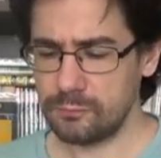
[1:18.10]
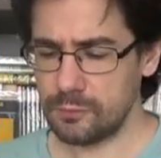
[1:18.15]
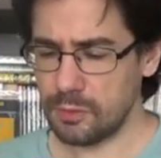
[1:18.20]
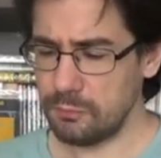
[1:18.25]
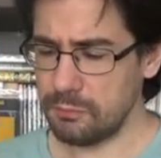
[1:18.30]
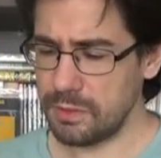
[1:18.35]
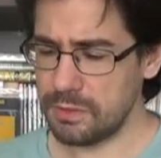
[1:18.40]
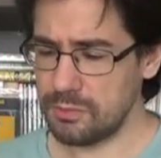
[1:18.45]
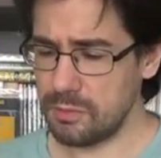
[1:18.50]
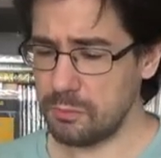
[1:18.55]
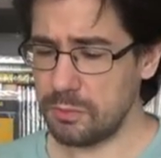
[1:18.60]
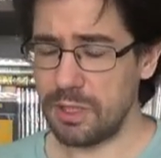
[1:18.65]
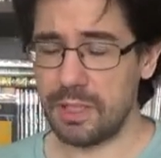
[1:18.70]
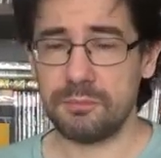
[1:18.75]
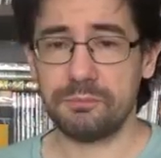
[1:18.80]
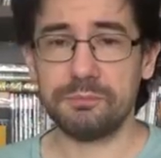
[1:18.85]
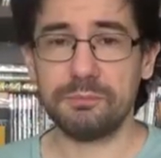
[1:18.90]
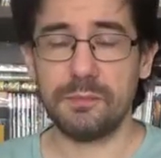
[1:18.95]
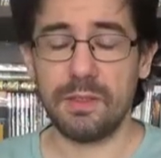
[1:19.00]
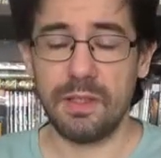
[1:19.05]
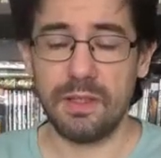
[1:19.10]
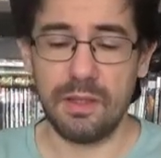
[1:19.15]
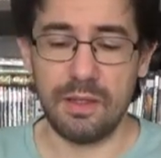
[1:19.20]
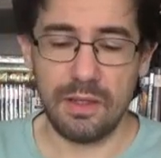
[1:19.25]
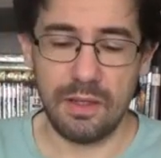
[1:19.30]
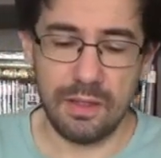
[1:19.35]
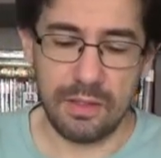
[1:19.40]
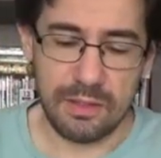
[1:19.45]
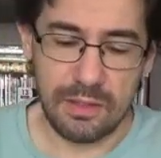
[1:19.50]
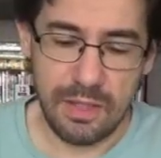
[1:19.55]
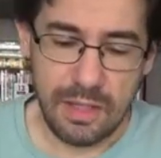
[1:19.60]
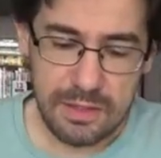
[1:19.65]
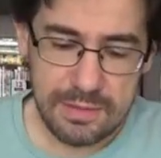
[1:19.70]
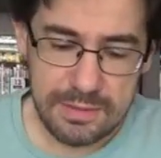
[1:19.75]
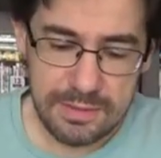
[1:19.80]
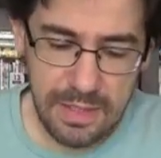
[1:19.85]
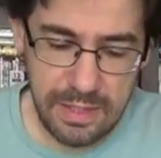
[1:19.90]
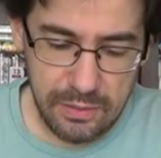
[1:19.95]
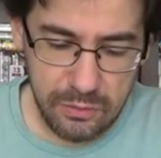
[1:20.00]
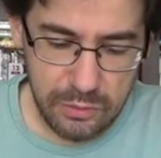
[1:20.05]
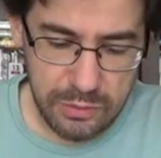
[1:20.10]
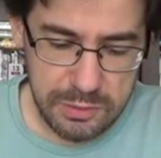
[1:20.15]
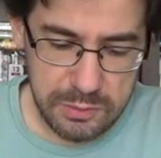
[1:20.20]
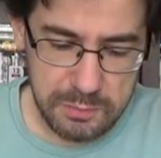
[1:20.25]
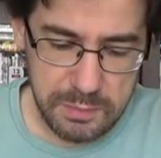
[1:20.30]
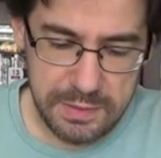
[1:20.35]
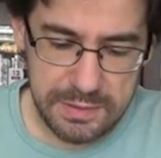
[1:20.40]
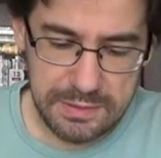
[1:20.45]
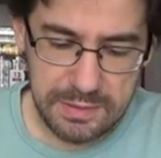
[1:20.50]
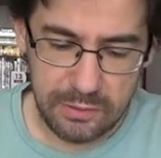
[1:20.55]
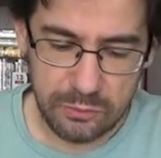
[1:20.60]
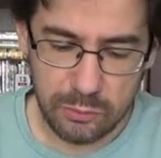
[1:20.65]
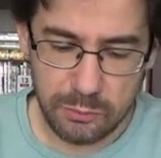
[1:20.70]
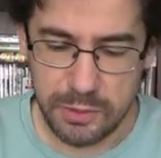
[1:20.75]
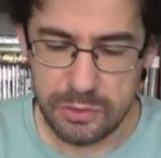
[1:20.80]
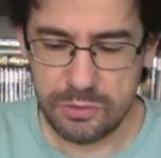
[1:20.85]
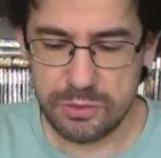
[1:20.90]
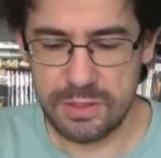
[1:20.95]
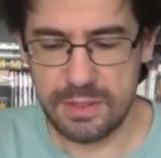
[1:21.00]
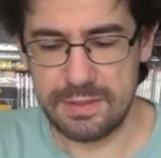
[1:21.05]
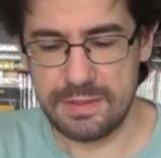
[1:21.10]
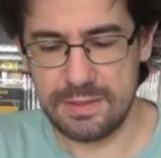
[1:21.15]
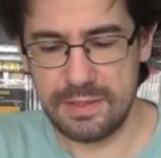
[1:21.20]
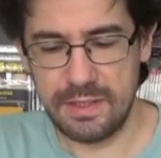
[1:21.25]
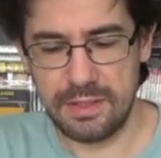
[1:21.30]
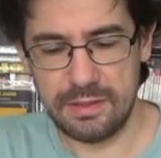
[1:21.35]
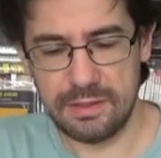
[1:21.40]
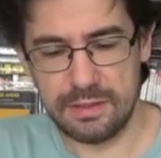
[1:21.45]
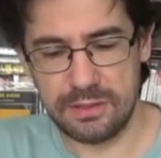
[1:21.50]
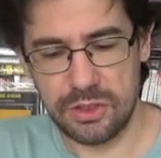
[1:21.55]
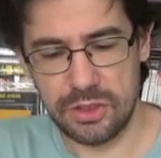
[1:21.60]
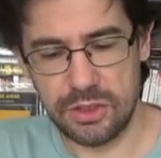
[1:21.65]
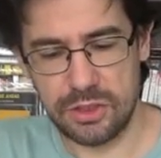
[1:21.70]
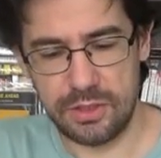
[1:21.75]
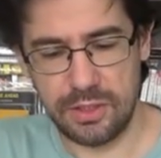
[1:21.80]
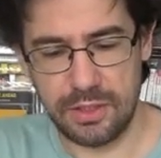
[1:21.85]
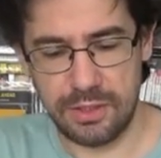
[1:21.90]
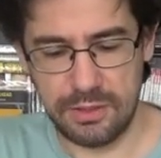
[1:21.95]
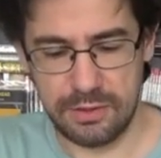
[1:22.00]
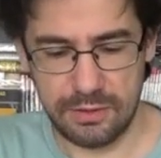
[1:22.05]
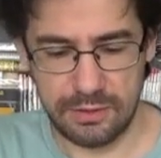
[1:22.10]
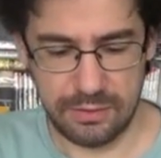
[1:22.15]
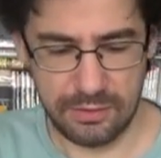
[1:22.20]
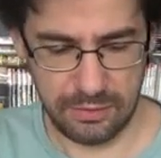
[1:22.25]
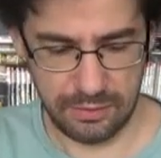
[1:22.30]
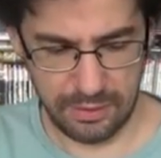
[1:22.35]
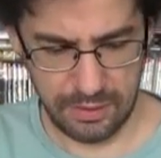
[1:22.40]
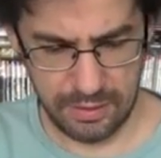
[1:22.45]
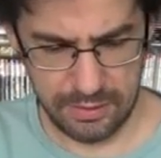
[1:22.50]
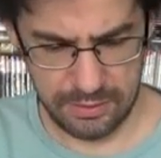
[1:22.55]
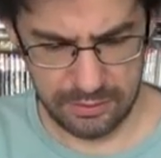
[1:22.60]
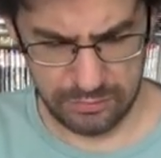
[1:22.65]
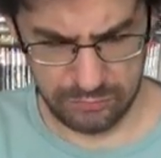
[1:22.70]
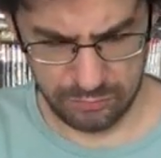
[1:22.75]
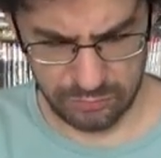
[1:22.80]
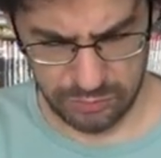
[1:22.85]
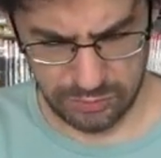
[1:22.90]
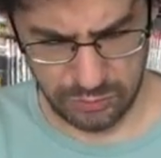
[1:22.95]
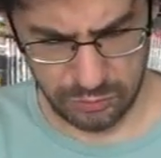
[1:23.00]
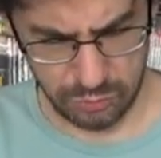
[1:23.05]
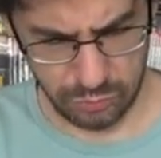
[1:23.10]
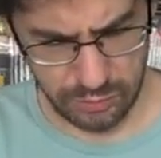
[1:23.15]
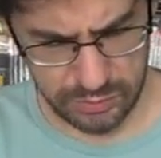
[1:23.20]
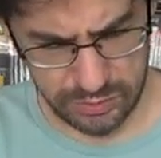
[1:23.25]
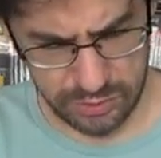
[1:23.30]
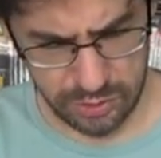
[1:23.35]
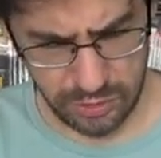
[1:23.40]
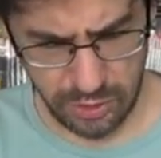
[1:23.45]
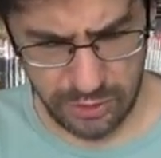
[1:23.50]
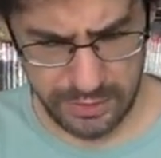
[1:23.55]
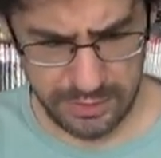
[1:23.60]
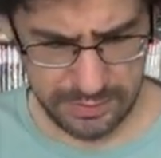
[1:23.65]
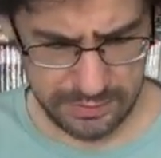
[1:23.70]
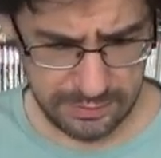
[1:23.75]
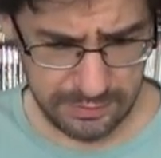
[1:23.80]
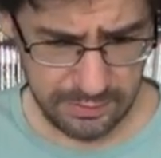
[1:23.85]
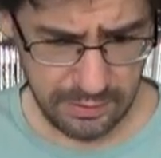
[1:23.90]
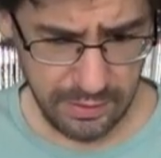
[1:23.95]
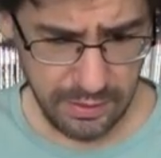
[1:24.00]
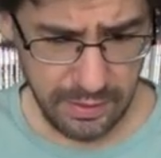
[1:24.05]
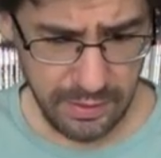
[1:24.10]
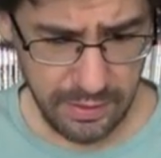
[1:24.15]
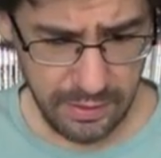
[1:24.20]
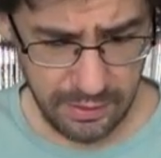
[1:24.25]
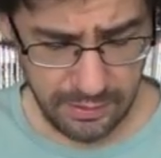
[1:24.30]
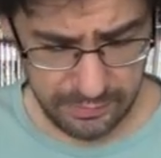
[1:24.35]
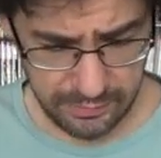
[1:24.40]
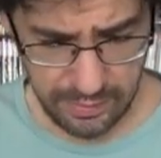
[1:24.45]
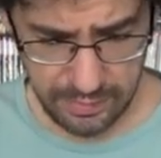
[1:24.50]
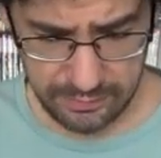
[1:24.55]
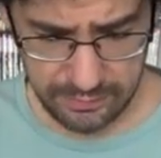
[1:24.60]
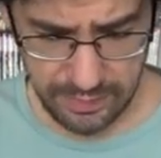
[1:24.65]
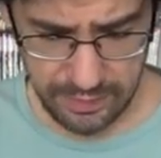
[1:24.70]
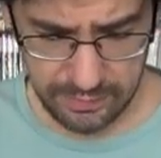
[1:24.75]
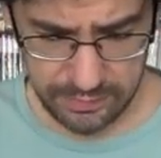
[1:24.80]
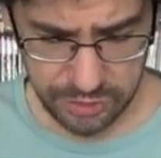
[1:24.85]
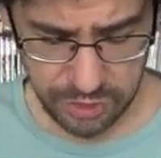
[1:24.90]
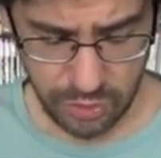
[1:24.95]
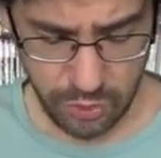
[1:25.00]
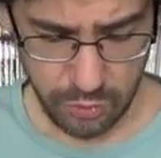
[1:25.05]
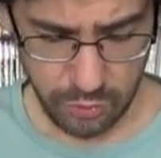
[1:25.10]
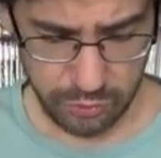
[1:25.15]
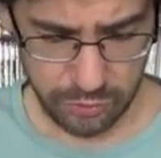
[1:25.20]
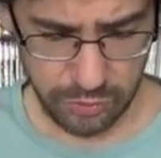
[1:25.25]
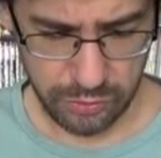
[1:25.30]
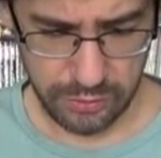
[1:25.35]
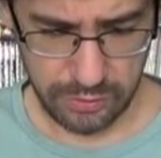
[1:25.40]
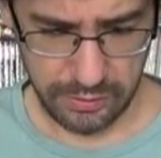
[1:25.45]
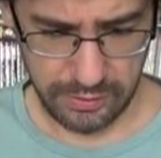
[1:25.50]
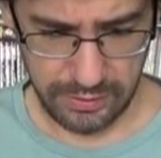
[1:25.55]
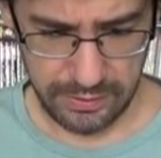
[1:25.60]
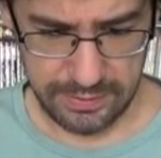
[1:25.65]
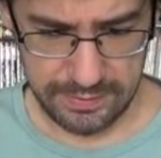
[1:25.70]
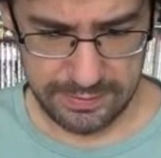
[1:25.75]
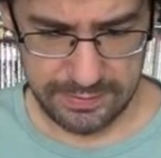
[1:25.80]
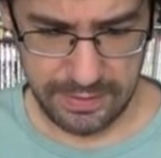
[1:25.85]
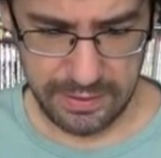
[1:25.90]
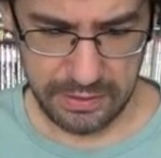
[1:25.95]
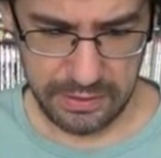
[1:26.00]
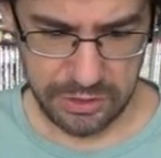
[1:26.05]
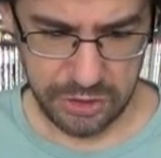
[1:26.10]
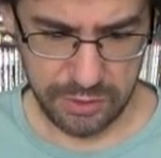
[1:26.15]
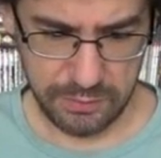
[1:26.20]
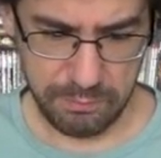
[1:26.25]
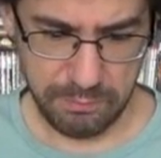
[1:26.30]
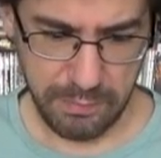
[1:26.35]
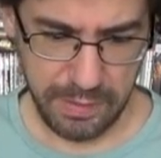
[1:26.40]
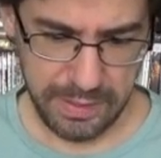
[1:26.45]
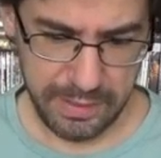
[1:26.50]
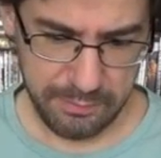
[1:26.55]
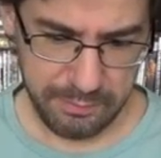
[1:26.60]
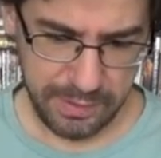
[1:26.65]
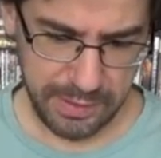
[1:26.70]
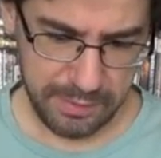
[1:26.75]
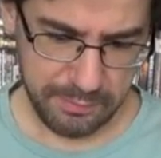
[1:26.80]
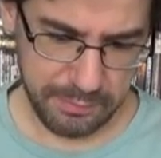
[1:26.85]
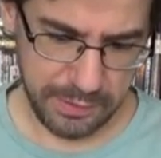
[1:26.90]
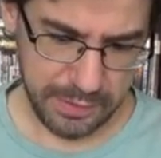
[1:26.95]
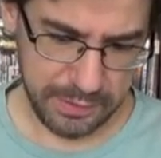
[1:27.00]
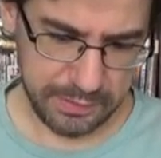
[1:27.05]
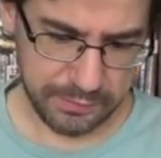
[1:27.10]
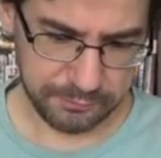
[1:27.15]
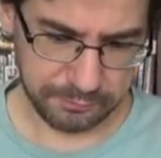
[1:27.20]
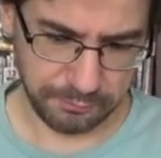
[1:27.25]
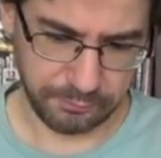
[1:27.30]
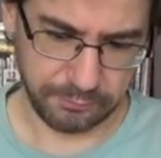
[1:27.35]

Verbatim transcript: Mas vamos lá. Na Zagor Especial número 60, a gente tem. Aí são duas histórias: Na Terra de Goldor e Zenith 666.